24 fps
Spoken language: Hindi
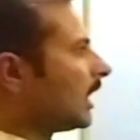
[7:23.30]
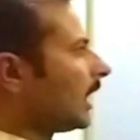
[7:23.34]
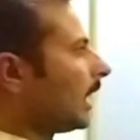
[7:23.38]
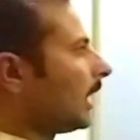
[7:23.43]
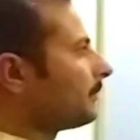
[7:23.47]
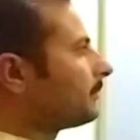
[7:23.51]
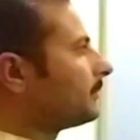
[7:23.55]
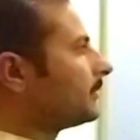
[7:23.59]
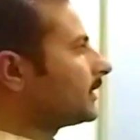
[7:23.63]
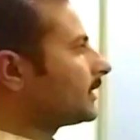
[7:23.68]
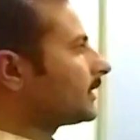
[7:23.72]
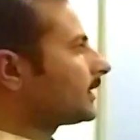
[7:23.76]

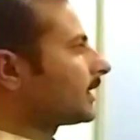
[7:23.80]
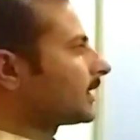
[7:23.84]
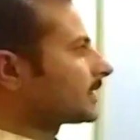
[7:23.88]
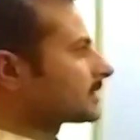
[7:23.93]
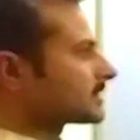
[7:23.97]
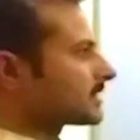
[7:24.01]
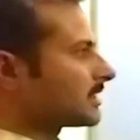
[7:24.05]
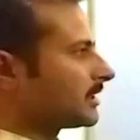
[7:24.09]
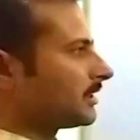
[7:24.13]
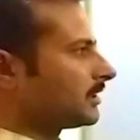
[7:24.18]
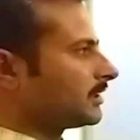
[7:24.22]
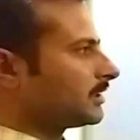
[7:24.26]
अब
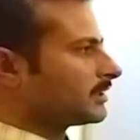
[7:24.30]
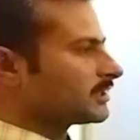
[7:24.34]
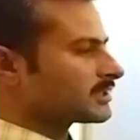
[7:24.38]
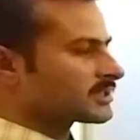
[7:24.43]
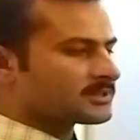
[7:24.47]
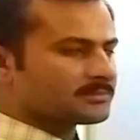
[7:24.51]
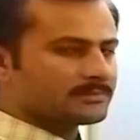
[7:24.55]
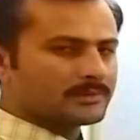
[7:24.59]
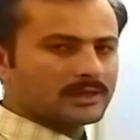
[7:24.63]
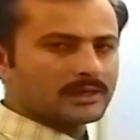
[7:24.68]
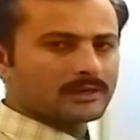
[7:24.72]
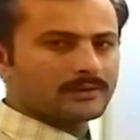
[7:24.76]
नजरीन
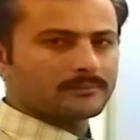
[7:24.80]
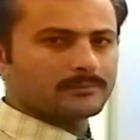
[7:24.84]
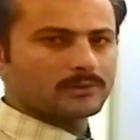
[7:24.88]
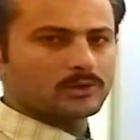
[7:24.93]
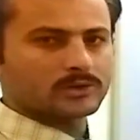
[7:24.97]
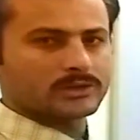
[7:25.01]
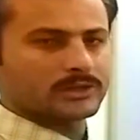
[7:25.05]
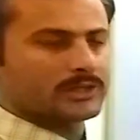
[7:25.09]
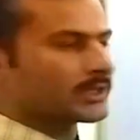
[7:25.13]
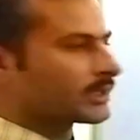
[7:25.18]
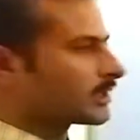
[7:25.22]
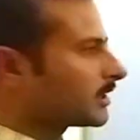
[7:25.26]
इसमें हम
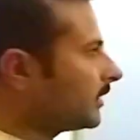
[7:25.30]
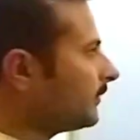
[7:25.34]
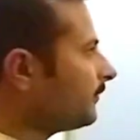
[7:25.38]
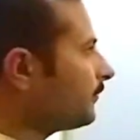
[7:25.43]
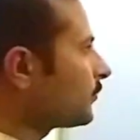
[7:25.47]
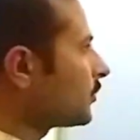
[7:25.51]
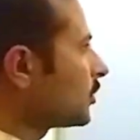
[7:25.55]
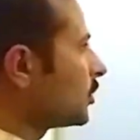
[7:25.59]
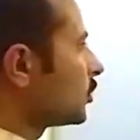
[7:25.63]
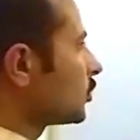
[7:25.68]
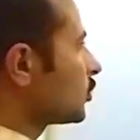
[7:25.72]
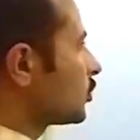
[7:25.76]
लोग देखें
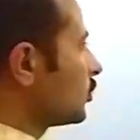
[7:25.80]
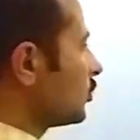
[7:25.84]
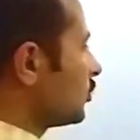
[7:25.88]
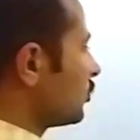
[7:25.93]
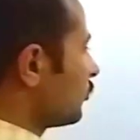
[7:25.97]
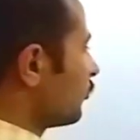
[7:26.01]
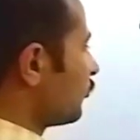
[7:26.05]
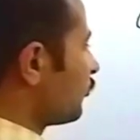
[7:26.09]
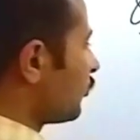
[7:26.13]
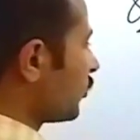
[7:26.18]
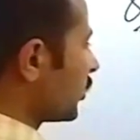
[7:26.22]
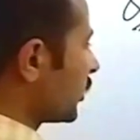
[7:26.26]
तो
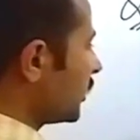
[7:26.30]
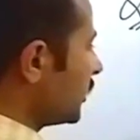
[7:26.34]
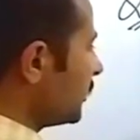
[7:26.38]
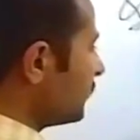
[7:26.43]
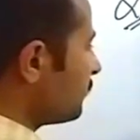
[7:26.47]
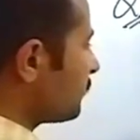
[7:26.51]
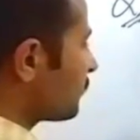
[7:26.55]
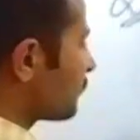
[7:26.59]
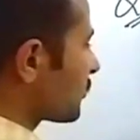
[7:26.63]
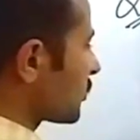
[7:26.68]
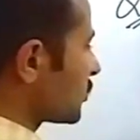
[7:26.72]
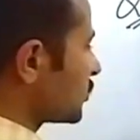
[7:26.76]
वही
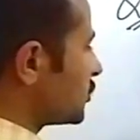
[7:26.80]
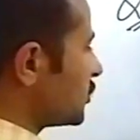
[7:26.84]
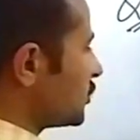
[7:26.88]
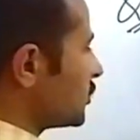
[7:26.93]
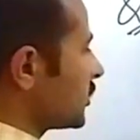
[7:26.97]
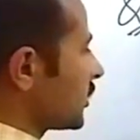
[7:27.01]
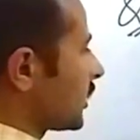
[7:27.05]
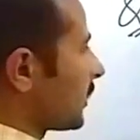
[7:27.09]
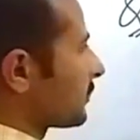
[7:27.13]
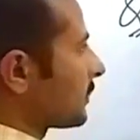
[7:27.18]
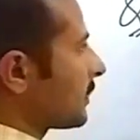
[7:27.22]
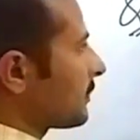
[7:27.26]

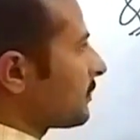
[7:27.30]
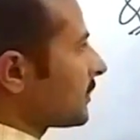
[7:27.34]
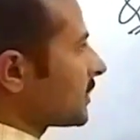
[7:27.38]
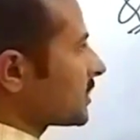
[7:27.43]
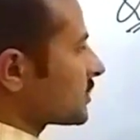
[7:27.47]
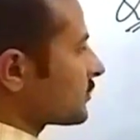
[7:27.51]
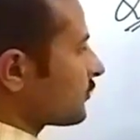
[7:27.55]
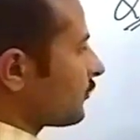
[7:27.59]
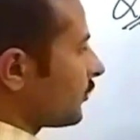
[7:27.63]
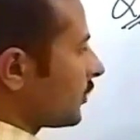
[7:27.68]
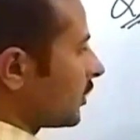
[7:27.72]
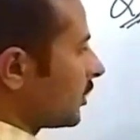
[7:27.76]
प्रोसीजर आपके
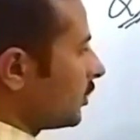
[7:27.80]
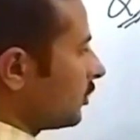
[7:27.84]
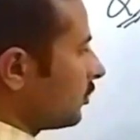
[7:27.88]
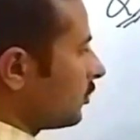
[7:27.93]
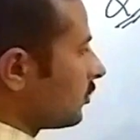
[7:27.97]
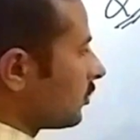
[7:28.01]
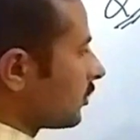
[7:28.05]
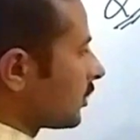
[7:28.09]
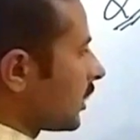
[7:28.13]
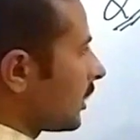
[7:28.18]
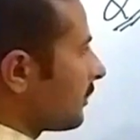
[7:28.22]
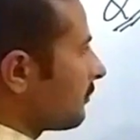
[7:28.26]
पास फॉलो
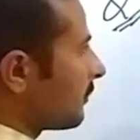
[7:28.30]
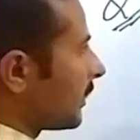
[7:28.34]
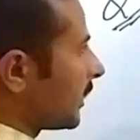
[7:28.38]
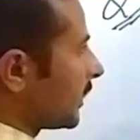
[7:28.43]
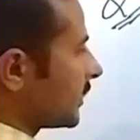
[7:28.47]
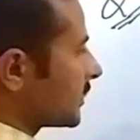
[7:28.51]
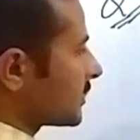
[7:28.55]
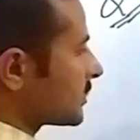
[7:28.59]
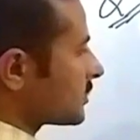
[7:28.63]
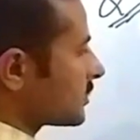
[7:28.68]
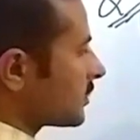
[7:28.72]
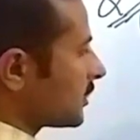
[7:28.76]
होगा
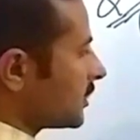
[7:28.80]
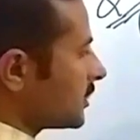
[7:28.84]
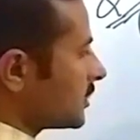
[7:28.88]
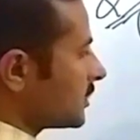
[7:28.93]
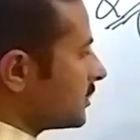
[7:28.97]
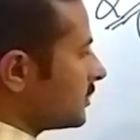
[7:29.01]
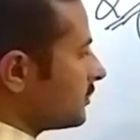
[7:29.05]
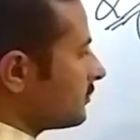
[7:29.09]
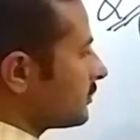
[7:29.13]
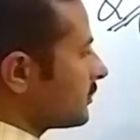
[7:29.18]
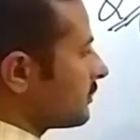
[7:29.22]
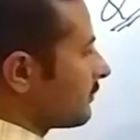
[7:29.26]
माइनस थ्री
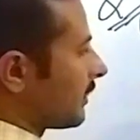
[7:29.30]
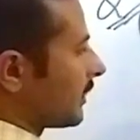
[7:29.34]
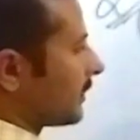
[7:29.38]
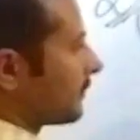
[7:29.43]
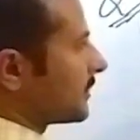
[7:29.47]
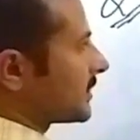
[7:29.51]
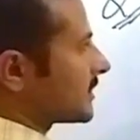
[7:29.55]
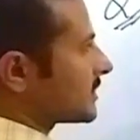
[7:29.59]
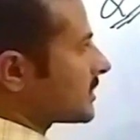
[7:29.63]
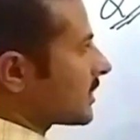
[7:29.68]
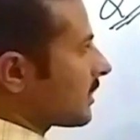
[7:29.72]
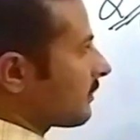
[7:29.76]
डिवाइड
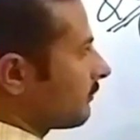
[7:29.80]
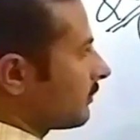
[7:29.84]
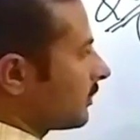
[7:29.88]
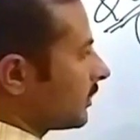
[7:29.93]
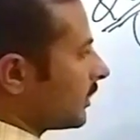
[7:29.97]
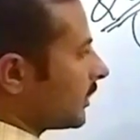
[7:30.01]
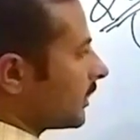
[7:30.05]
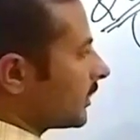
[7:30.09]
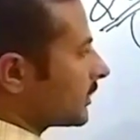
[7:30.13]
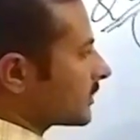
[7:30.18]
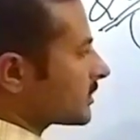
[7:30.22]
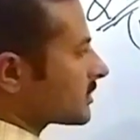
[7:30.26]
बाई सेवन
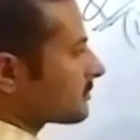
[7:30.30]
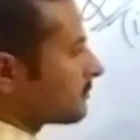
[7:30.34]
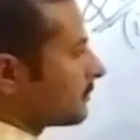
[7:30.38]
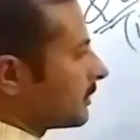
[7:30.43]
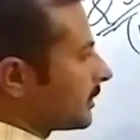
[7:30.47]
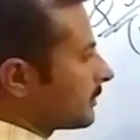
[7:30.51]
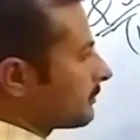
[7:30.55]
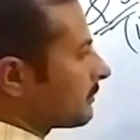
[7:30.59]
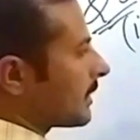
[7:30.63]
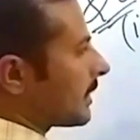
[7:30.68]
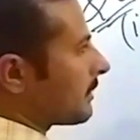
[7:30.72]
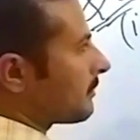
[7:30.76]
एक्स
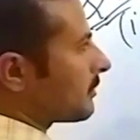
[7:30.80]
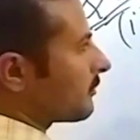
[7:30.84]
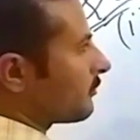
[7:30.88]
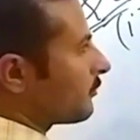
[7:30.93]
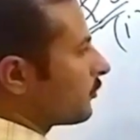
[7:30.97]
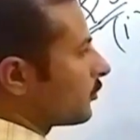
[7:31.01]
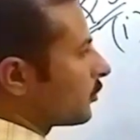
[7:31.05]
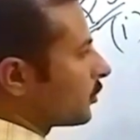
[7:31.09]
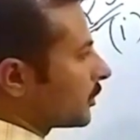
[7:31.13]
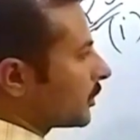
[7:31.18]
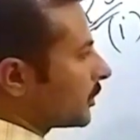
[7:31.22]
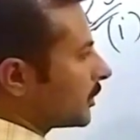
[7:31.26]
मल्टीप्लाई बाई
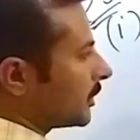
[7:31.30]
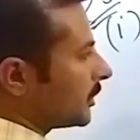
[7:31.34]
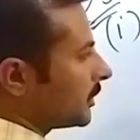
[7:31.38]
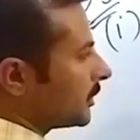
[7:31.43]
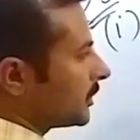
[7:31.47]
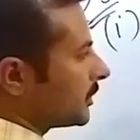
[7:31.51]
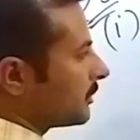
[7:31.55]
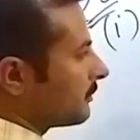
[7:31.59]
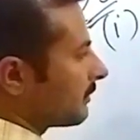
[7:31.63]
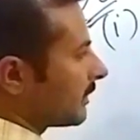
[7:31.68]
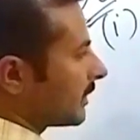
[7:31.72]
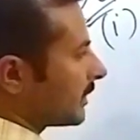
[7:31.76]

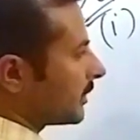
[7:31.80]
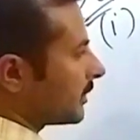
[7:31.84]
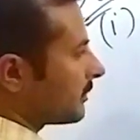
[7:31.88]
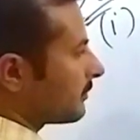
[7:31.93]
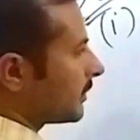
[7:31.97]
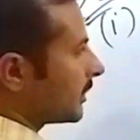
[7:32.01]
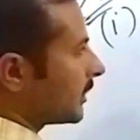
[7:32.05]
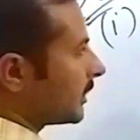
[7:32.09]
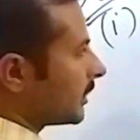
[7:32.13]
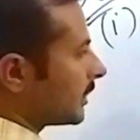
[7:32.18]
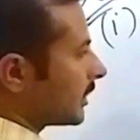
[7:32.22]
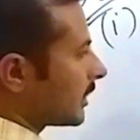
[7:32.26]
फोर्टीन डिवाइडेड
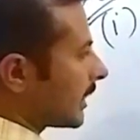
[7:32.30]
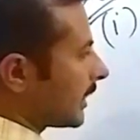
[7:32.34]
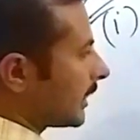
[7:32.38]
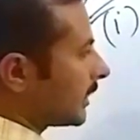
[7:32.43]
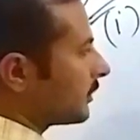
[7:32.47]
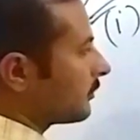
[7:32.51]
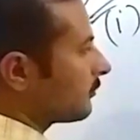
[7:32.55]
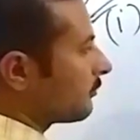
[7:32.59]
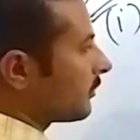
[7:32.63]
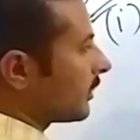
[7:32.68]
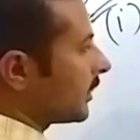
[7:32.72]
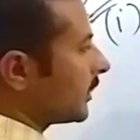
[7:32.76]
बाई
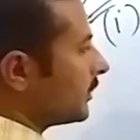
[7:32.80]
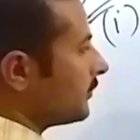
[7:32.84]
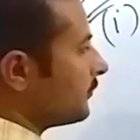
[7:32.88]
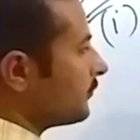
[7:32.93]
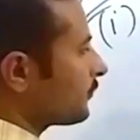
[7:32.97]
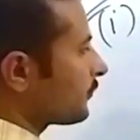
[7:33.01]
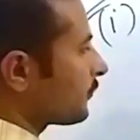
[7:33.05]
नाइन वाई